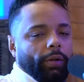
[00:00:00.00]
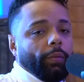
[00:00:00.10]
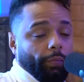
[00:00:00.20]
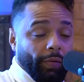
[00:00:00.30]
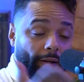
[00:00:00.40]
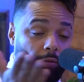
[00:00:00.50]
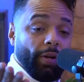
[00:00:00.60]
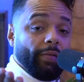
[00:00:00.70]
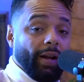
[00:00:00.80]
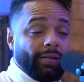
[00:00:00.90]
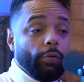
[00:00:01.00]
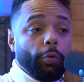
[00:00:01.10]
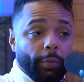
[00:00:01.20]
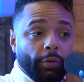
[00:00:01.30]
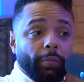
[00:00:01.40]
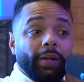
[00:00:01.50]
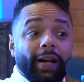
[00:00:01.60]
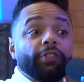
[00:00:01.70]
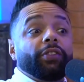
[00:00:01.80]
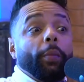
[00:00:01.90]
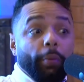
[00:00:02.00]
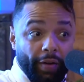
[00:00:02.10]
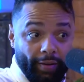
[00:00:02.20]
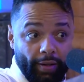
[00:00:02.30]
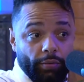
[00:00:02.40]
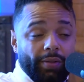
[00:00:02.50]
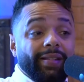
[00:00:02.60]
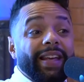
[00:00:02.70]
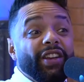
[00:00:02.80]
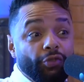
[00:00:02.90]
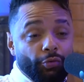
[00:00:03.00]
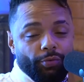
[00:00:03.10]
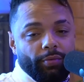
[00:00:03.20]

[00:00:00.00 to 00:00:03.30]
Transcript: falando Revelação, grupo que eu tenho muita gratidão, aproveitando o ensejo. Uhum.